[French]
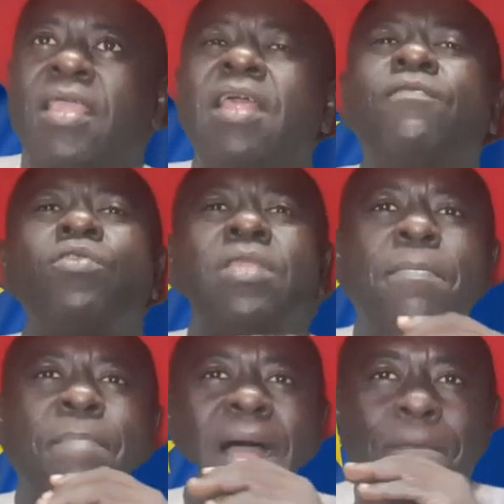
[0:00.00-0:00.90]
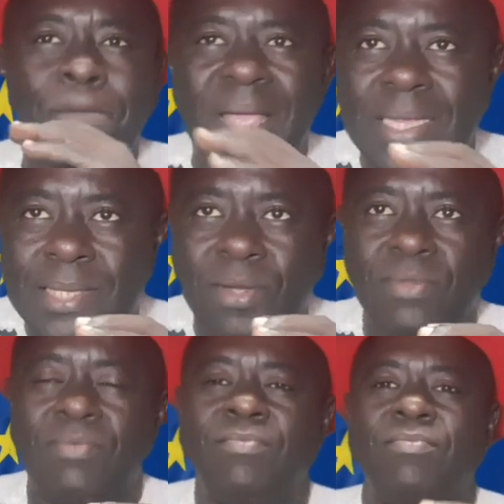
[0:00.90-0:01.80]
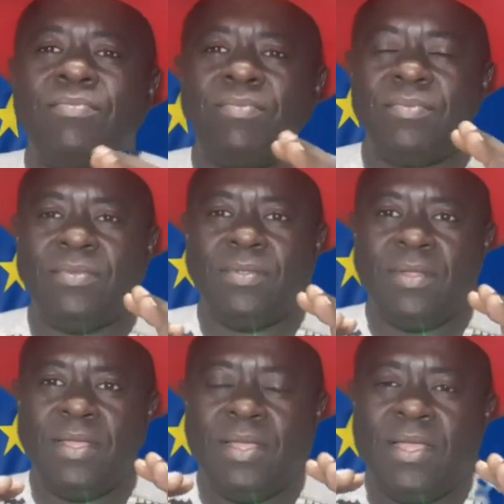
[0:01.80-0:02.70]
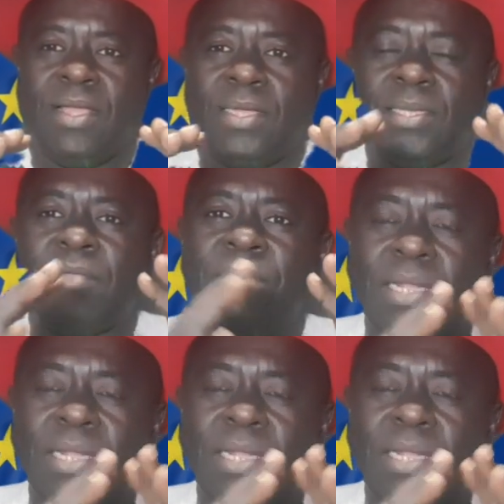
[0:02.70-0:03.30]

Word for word: qui n'est votée par personne, cette